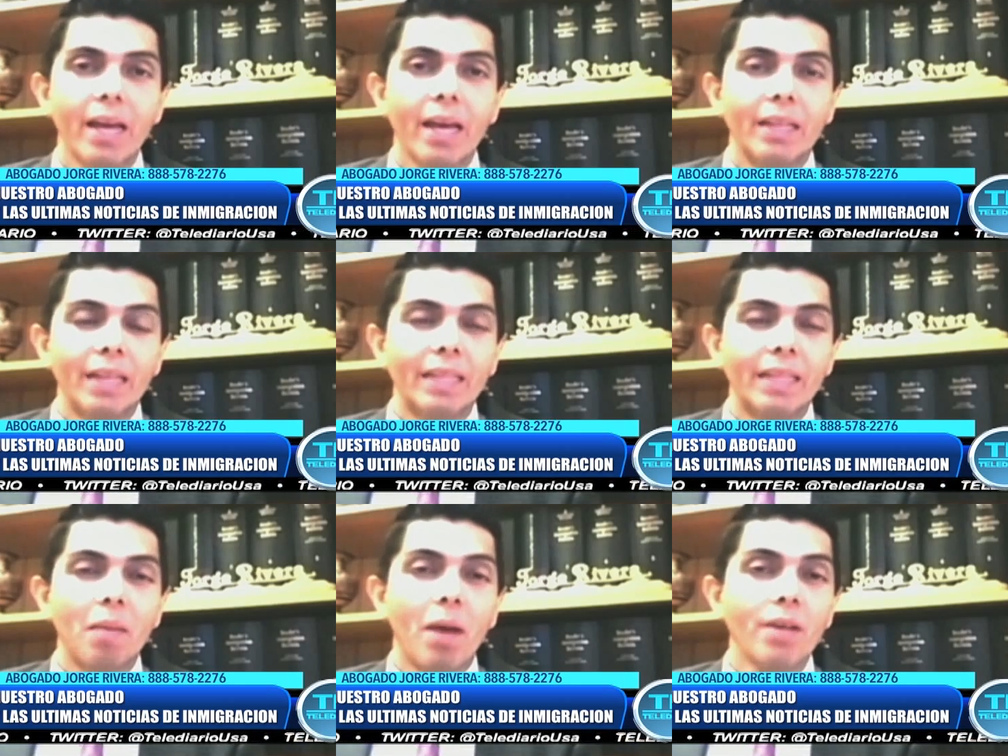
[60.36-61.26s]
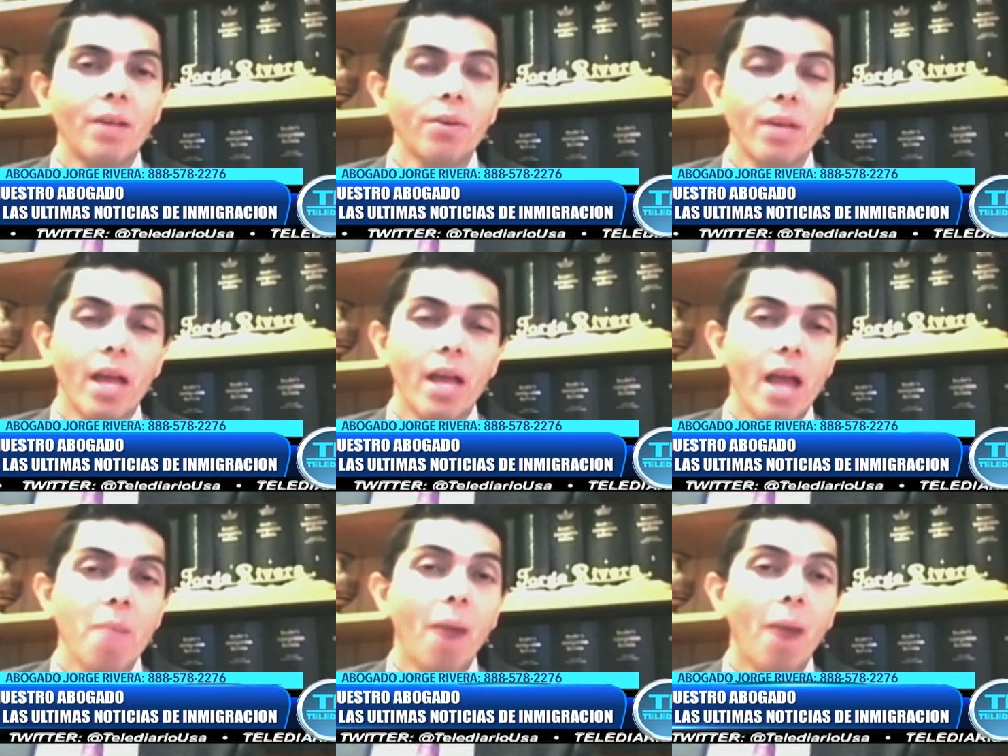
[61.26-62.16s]
del tamaño y, y
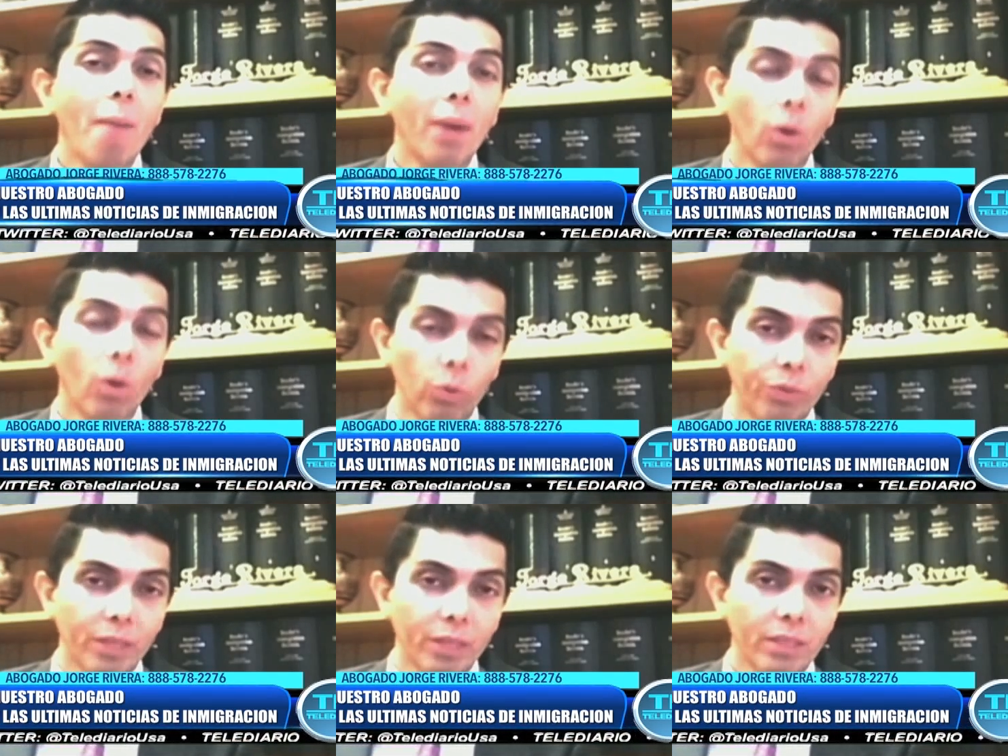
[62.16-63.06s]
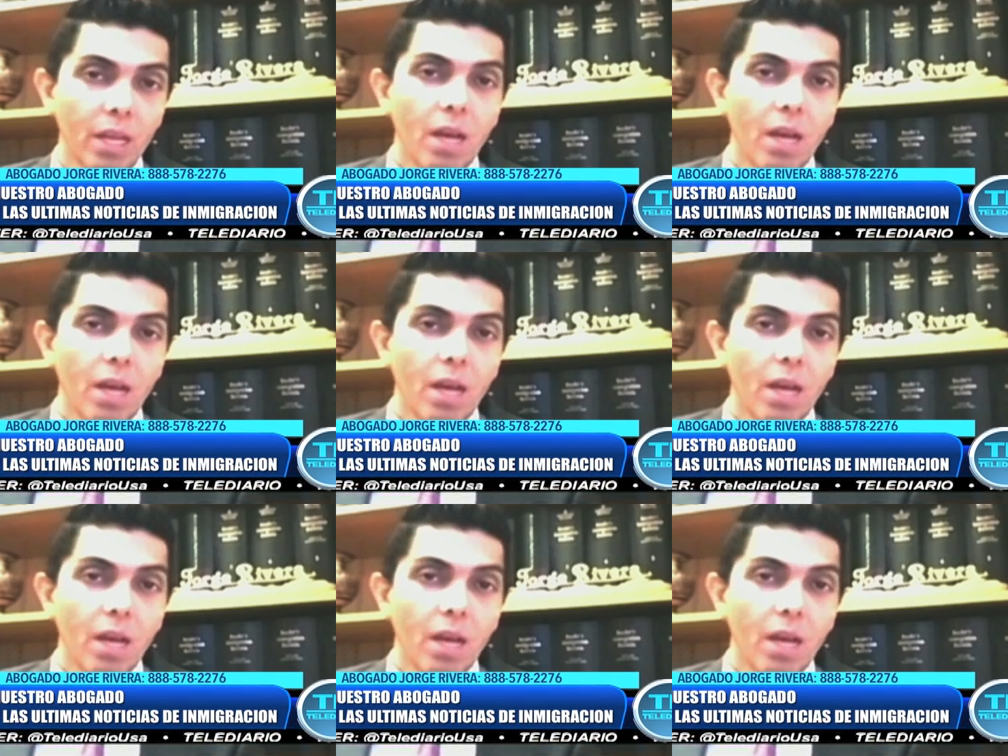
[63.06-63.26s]
hay más preguntas